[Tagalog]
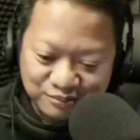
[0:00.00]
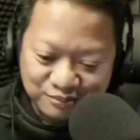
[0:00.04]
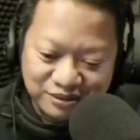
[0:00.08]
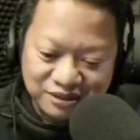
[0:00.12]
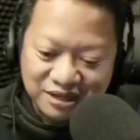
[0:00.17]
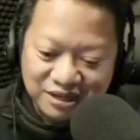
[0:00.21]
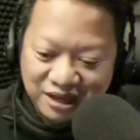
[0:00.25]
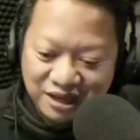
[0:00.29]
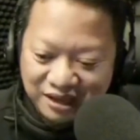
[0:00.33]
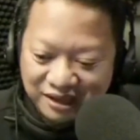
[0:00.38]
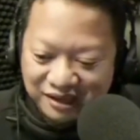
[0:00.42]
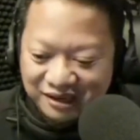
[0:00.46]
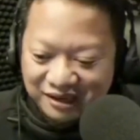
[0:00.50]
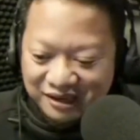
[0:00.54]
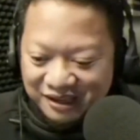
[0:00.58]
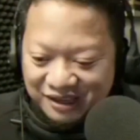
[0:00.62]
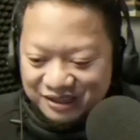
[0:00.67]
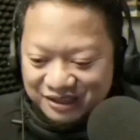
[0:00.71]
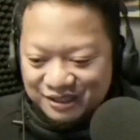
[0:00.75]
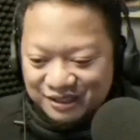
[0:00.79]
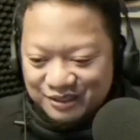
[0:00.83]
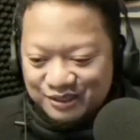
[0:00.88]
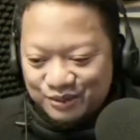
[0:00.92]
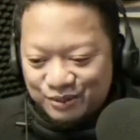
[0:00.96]
basahin. Eh.
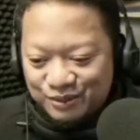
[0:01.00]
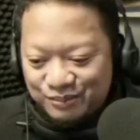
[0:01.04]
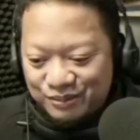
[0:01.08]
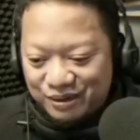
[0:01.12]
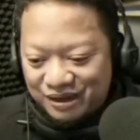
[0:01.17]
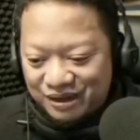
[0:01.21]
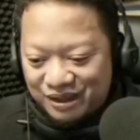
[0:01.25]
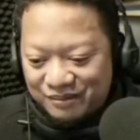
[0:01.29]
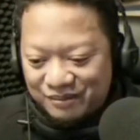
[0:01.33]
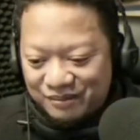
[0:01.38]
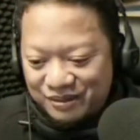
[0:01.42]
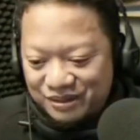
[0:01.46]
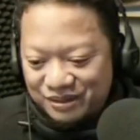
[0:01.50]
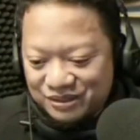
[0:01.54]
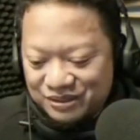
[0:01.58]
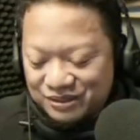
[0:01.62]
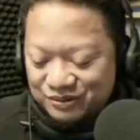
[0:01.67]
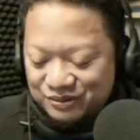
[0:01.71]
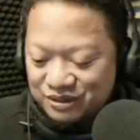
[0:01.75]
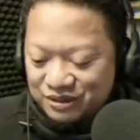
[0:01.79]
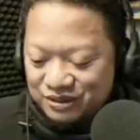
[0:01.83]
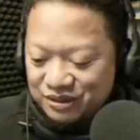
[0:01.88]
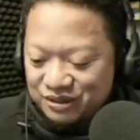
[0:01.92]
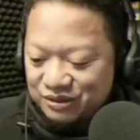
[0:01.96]
Kasi sobrang na-amaze
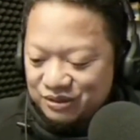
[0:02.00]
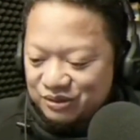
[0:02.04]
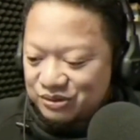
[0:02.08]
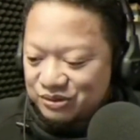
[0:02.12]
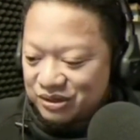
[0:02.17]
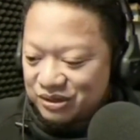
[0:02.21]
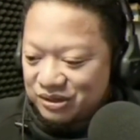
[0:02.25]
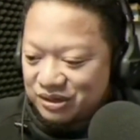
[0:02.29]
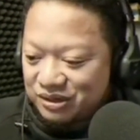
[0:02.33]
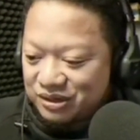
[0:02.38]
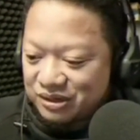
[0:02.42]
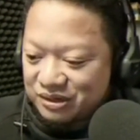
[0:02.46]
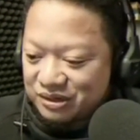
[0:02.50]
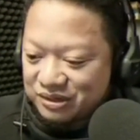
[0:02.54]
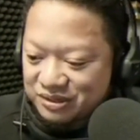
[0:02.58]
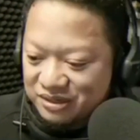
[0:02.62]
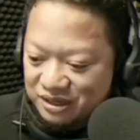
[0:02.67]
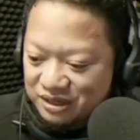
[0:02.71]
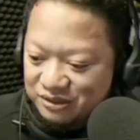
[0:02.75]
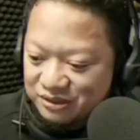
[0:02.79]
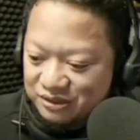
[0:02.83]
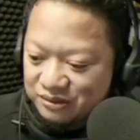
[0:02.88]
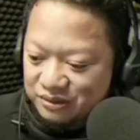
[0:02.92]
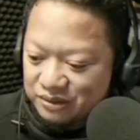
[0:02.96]
ako dito sa
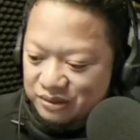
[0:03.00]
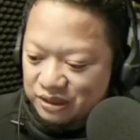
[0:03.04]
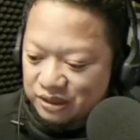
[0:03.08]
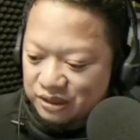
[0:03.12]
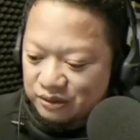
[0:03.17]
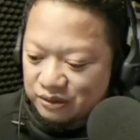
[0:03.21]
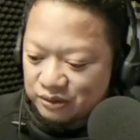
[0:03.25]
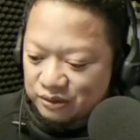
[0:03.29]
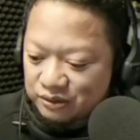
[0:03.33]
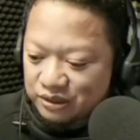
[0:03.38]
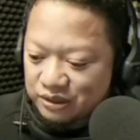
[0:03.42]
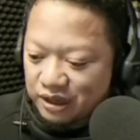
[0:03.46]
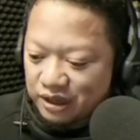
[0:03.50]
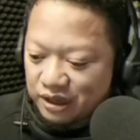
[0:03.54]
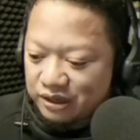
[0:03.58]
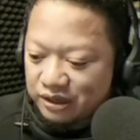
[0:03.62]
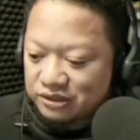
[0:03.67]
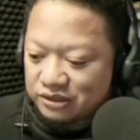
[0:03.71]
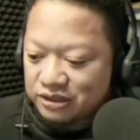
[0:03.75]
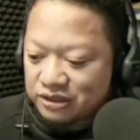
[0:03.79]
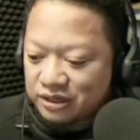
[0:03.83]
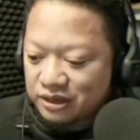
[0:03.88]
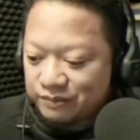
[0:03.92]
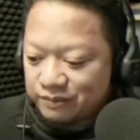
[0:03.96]
translation dito. Sa
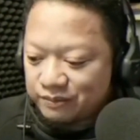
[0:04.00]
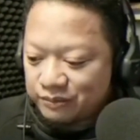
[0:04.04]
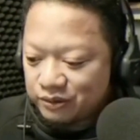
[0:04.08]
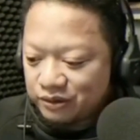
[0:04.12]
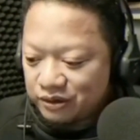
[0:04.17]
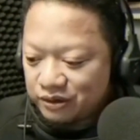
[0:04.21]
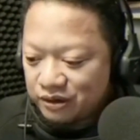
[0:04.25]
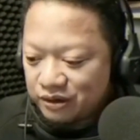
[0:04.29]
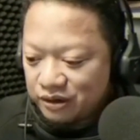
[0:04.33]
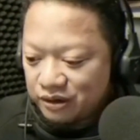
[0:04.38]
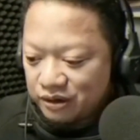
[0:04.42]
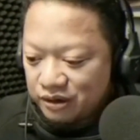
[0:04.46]
Acts chapter